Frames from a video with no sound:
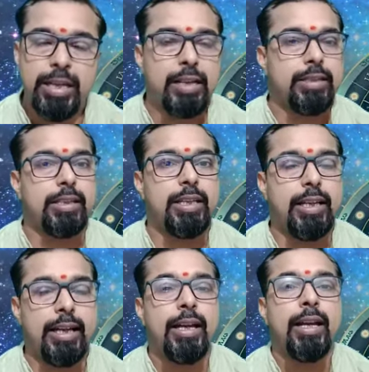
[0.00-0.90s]
भी आ सकती
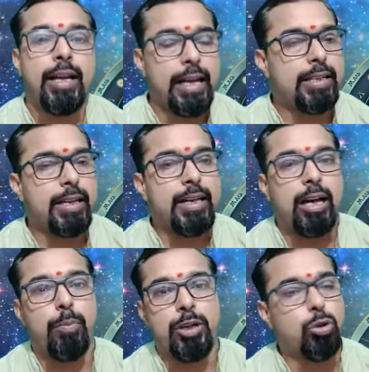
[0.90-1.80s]
है ऐसे
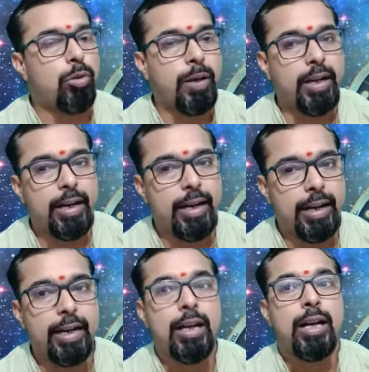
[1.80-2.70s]
यहाँ पर योग बन रहे
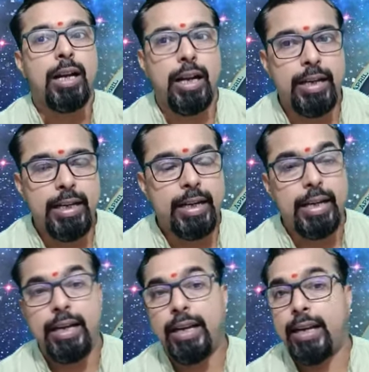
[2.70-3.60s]
हैं करियर
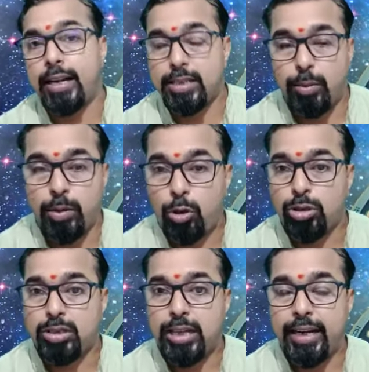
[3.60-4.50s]
के लिए लेकिन समय बहुत
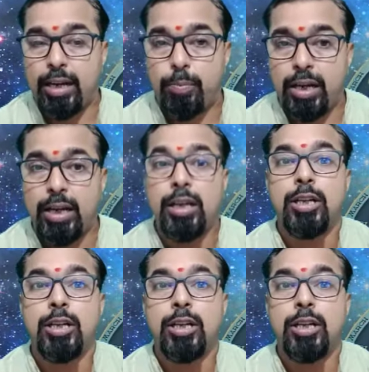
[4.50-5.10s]
अच्छा है आपका